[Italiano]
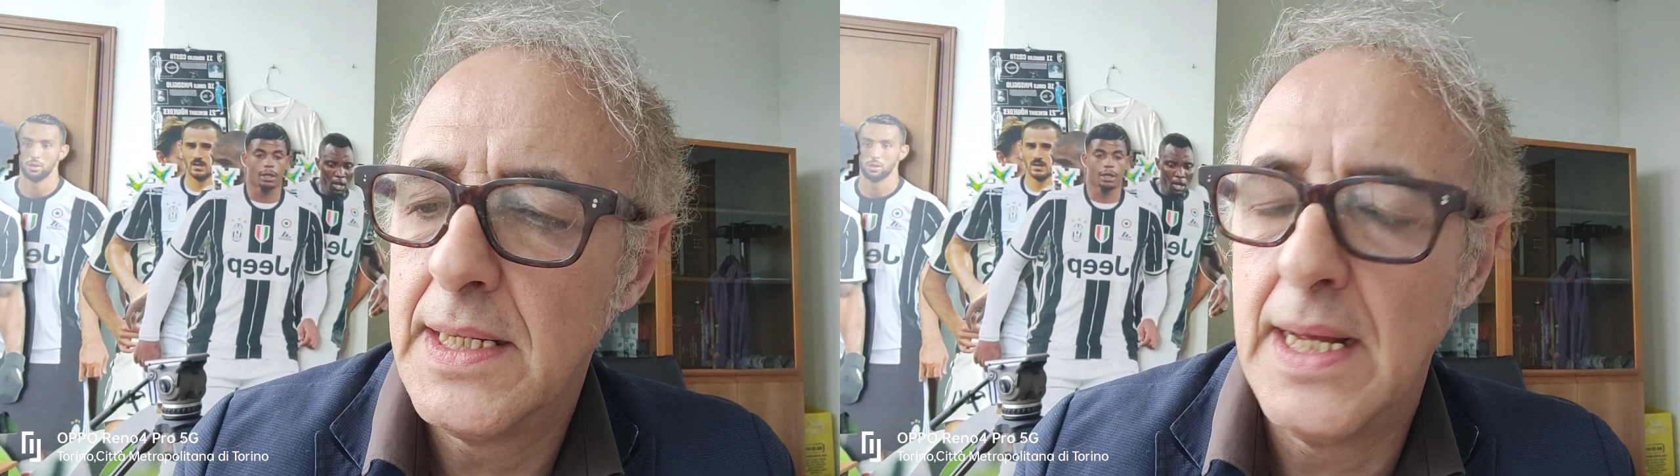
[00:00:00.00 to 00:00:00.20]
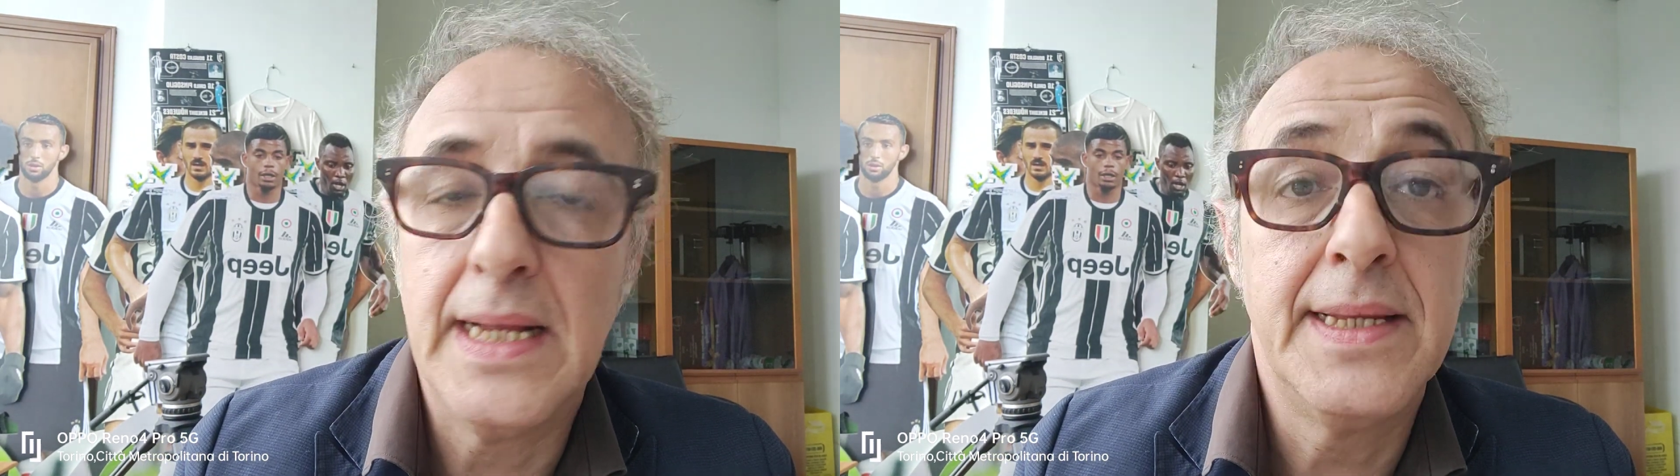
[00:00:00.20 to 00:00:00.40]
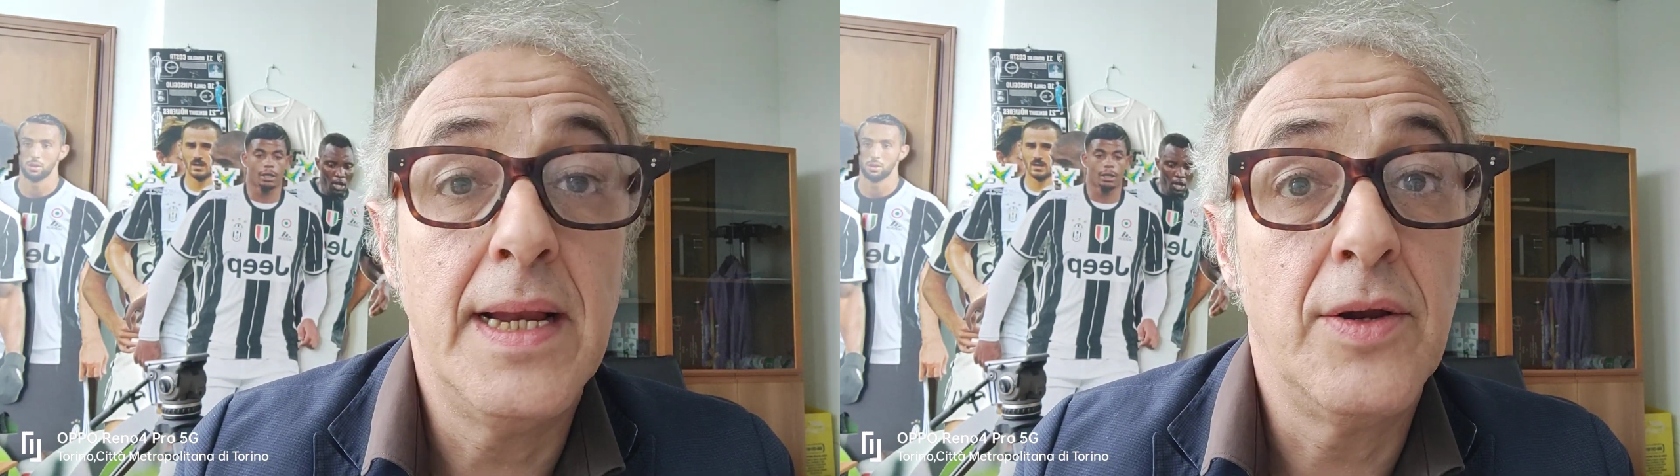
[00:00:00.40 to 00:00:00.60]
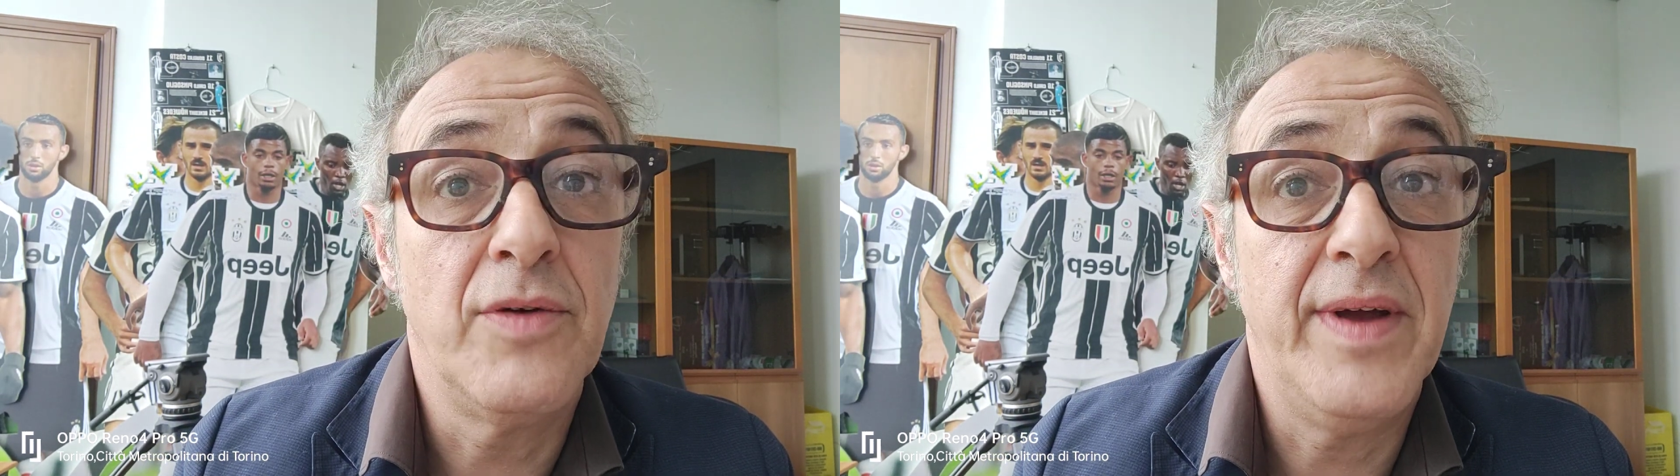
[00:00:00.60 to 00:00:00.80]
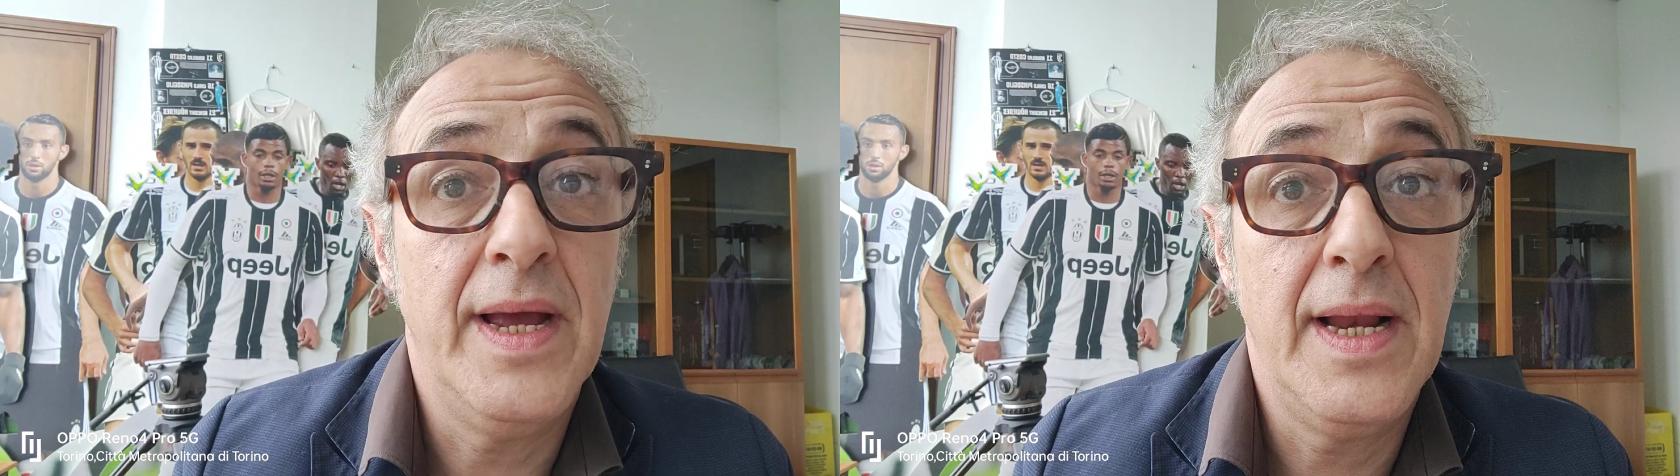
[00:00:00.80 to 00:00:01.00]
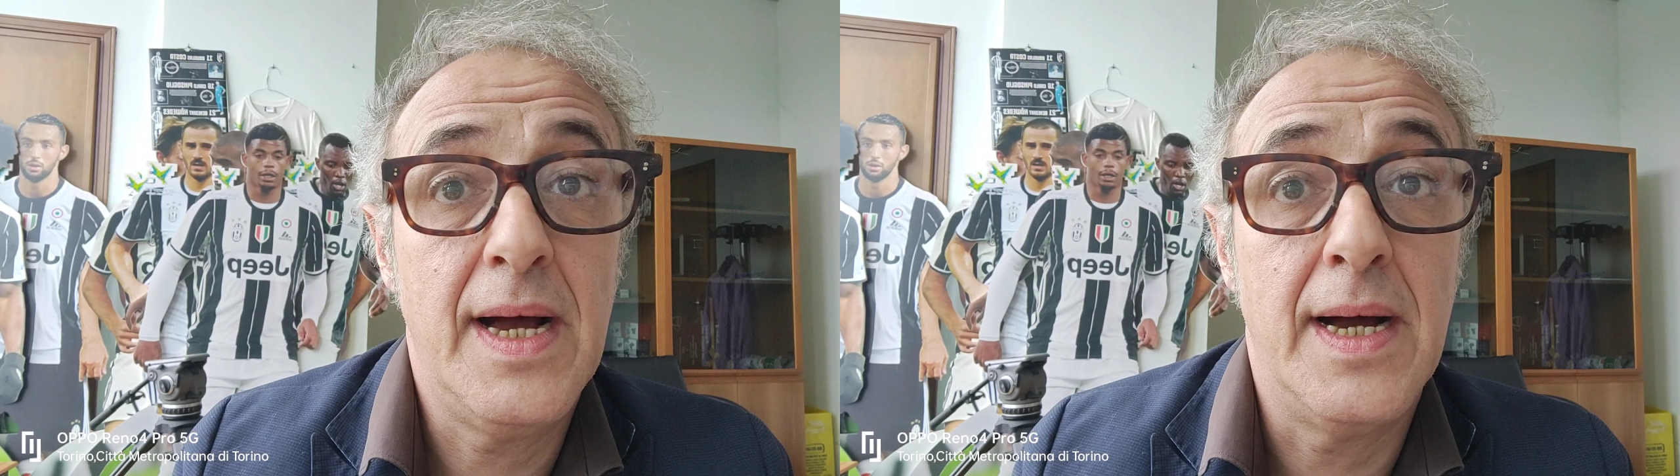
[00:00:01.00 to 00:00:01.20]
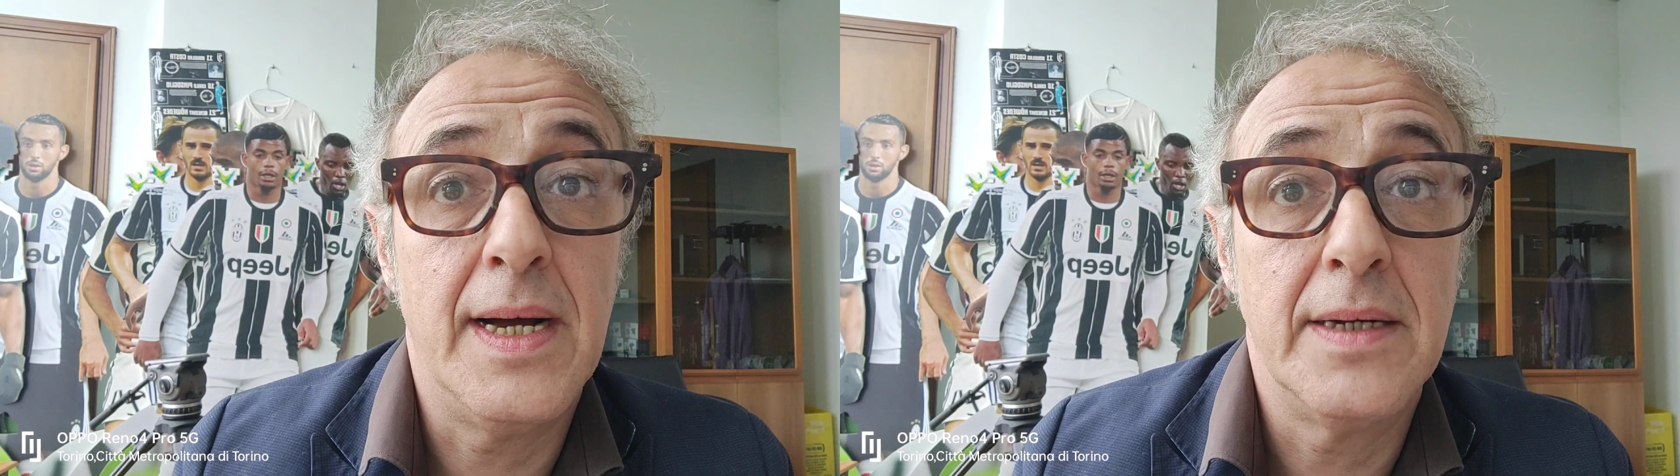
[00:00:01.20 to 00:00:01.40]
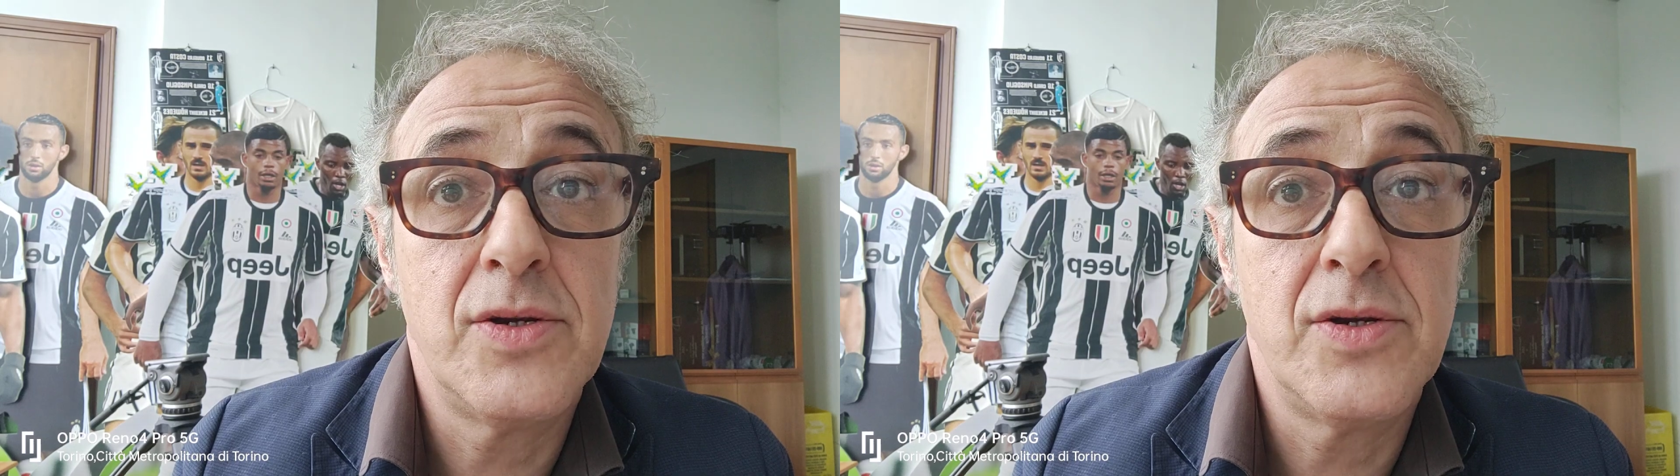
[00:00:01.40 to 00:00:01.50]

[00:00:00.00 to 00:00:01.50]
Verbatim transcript: uh, telenovela